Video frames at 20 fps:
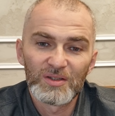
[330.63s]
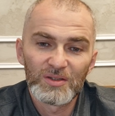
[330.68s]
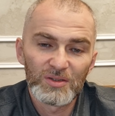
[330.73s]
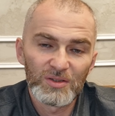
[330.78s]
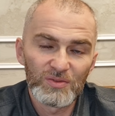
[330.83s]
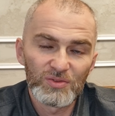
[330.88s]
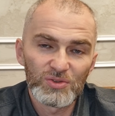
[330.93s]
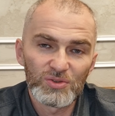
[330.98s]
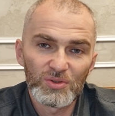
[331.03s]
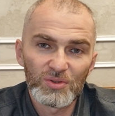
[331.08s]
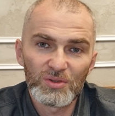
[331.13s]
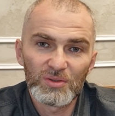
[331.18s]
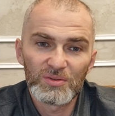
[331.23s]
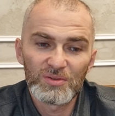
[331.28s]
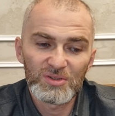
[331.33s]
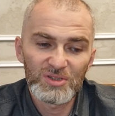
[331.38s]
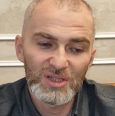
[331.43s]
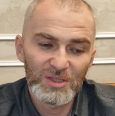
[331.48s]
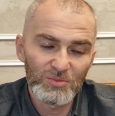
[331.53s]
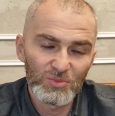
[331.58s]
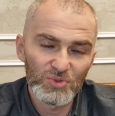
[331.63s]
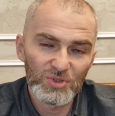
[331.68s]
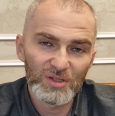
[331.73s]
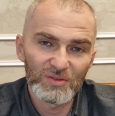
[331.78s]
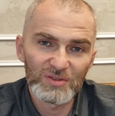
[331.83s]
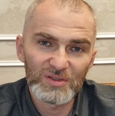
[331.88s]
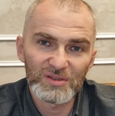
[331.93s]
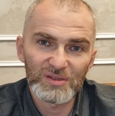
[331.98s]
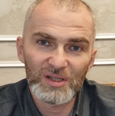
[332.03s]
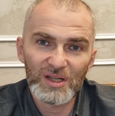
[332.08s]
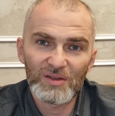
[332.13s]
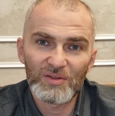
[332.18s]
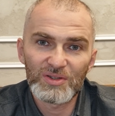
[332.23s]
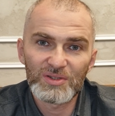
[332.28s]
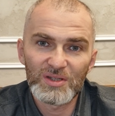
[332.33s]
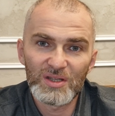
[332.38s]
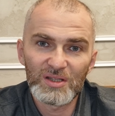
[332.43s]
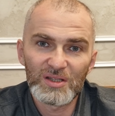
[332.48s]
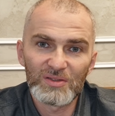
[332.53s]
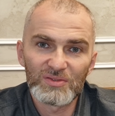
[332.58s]
И все. И с ними уже выстраивать
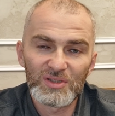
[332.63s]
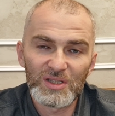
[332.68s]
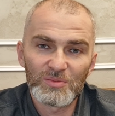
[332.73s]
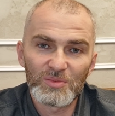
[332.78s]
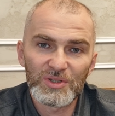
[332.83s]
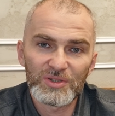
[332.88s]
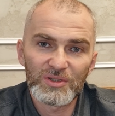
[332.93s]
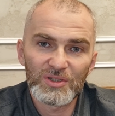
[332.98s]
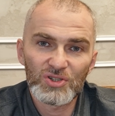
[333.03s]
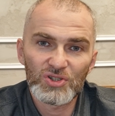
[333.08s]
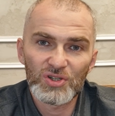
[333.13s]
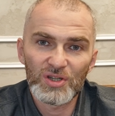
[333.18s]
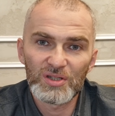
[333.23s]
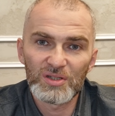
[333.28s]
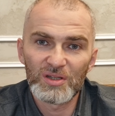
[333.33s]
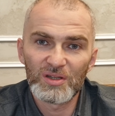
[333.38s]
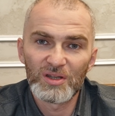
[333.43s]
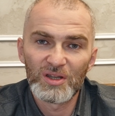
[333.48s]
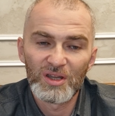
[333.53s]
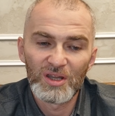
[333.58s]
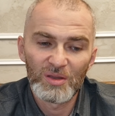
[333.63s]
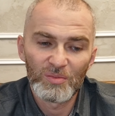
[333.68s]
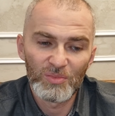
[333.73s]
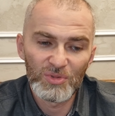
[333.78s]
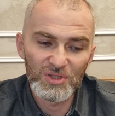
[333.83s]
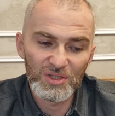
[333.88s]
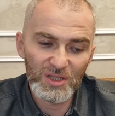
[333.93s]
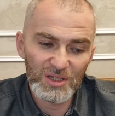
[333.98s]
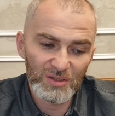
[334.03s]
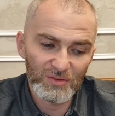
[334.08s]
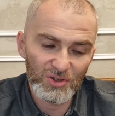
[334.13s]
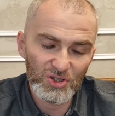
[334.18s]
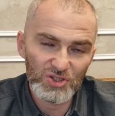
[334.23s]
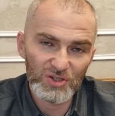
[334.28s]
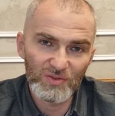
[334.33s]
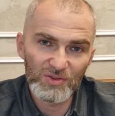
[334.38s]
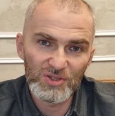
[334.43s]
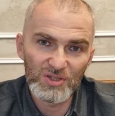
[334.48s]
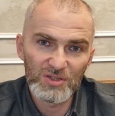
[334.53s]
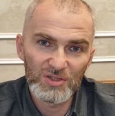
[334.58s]
некие взаимоотношения. Без этого
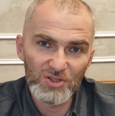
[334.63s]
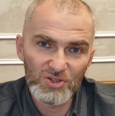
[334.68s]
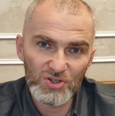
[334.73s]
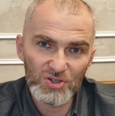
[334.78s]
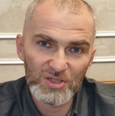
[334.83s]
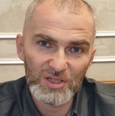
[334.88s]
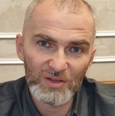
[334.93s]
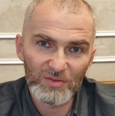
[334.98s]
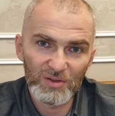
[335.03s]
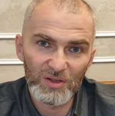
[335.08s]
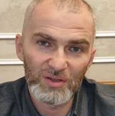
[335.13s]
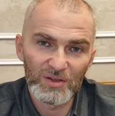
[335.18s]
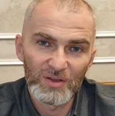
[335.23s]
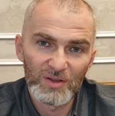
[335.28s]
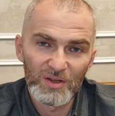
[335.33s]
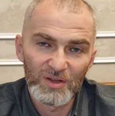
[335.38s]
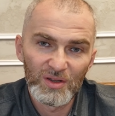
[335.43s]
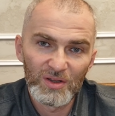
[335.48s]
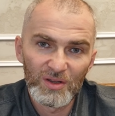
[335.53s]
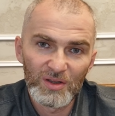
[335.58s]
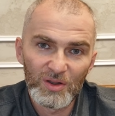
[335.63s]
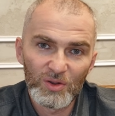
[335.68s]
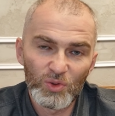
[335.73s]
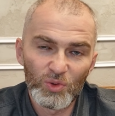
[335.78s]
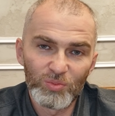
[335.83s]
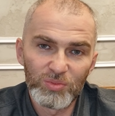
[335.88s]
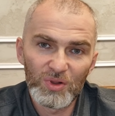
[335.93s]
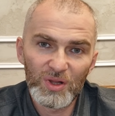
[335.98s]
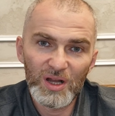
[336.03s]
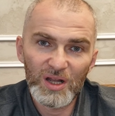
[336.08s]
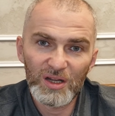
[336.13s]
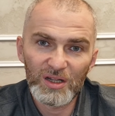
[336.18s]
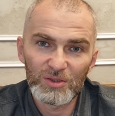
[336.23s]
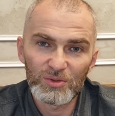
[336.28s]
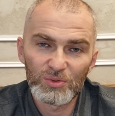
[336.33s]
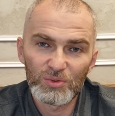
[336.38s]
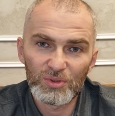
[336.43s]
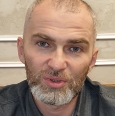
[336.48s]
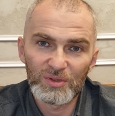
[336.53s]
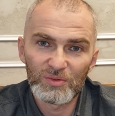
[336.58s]
шовинистического кубла,
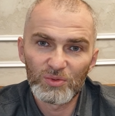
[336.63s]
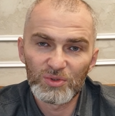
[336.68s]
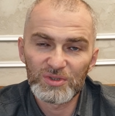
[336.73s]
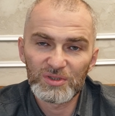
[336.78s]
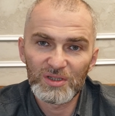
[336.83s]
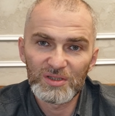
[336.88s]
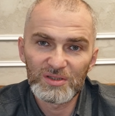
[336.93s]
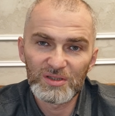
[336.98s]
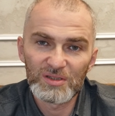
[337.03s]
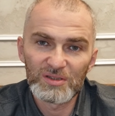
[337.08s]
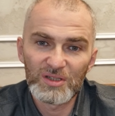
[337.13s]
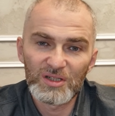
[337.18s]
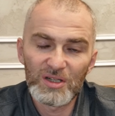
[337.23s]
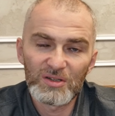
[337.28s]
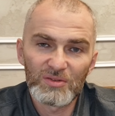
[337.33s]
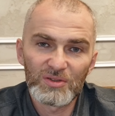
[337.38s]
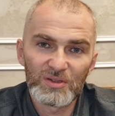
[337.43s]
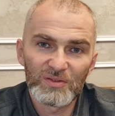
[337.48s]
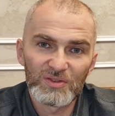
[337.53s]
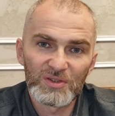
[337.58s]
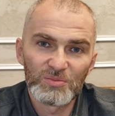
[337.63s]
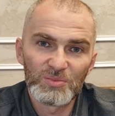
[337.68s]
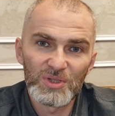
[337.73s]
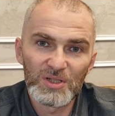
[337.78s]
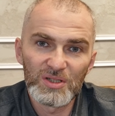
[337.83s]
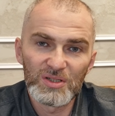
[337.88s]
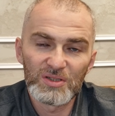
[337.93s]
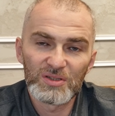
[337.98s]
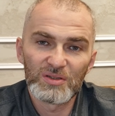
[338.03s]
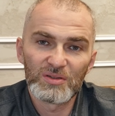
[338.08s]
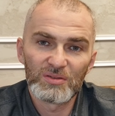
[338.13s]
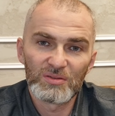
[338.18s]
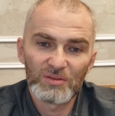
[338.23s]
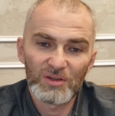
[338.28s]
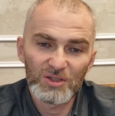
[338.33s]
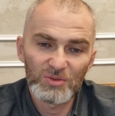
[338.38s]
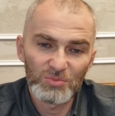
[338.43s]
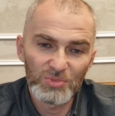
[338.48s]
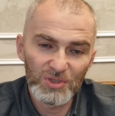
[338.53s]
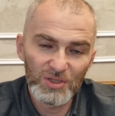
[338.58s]
которое вот сконцентрировано в Тбилиси.
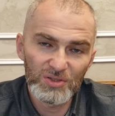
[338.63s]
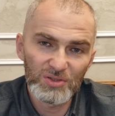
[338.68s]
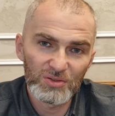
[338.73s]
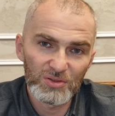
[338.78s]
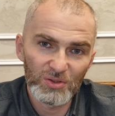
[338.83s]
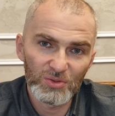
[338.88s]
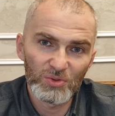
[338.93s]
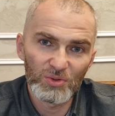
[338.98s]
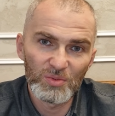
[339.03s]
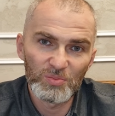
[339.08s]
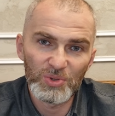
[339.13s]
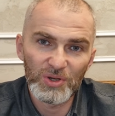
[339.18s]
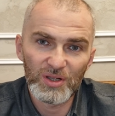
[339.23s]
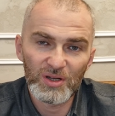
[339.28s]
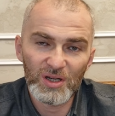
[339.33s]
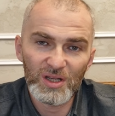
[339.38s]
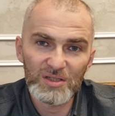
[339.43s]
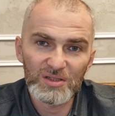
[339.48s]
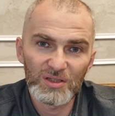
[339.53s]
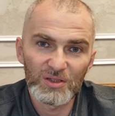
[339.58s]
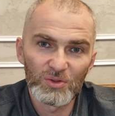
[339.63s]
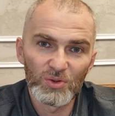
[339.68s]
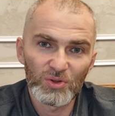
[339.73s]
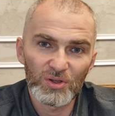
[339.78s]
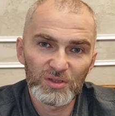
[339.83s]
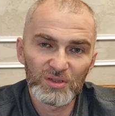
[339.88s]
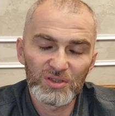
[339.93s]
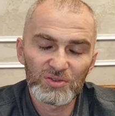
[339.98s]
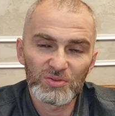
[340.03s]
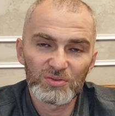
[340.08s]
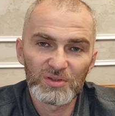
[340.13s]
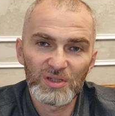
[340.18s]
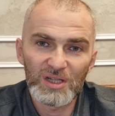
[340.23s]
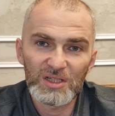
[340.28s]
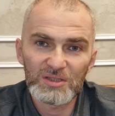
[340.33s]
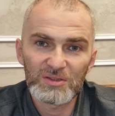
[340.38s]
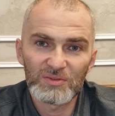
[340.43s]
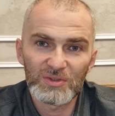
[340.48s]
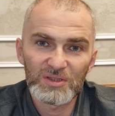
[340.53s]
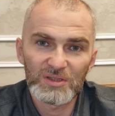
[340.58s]
А Тбилиси такой прекрасный
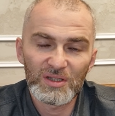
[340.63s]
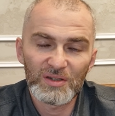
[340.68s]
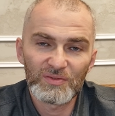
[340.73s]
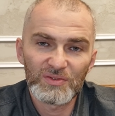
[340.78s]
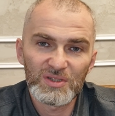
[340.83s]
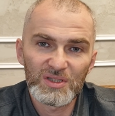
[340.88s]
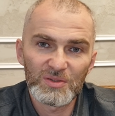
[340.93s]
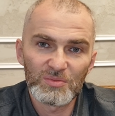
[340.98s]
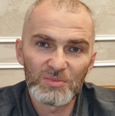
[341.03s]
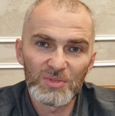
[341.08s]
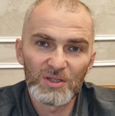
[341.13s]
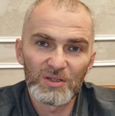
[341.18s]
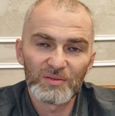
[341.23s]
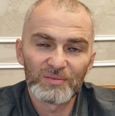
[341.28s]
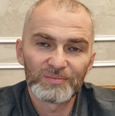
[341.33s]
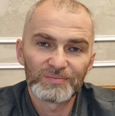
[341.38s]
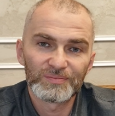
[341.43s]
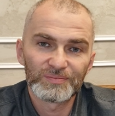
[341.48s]
город-государство сам себе.